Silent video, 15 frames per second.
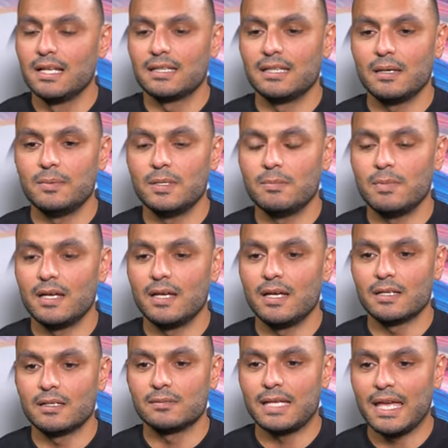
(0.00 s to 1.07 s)
ده
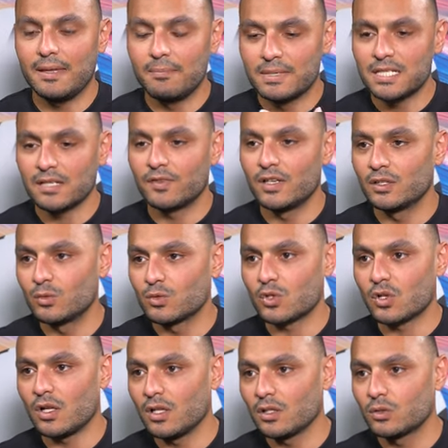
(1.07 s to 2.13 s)
بيبقى جايب مسافات
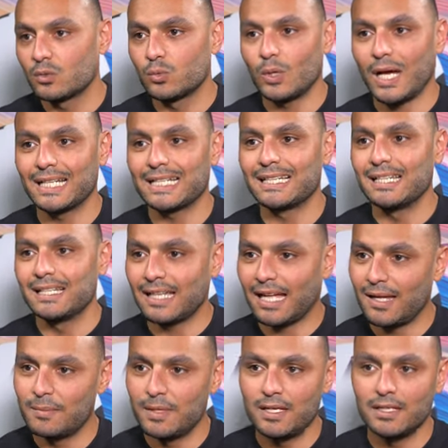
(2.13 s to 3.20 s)
وسرعات وعدد
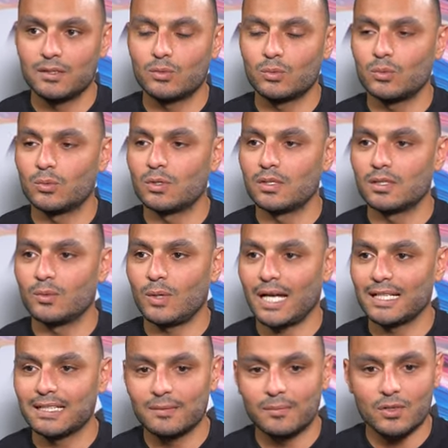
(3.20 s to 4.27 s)
الالتحامات
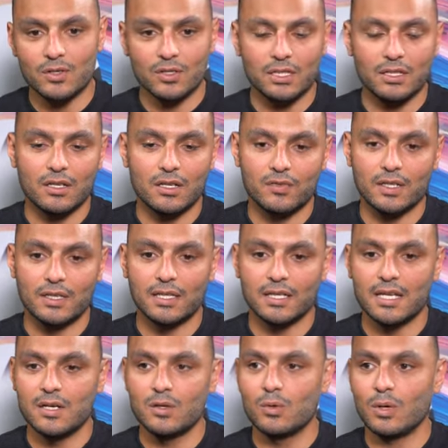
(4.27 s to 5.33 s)
وعدد المرات اللي غير فيها
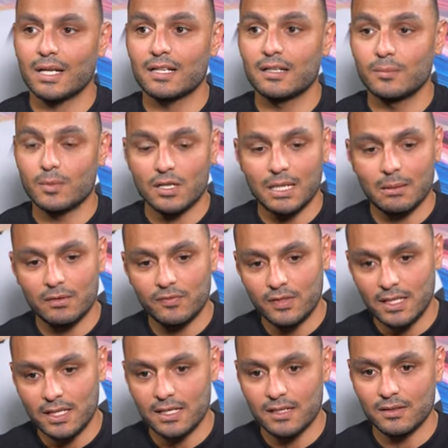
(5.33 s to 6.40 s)
اتجاهه وعدد المرات اللي عمل
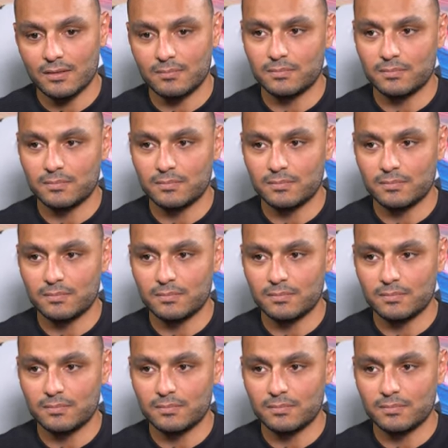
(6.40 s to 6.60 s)
فيها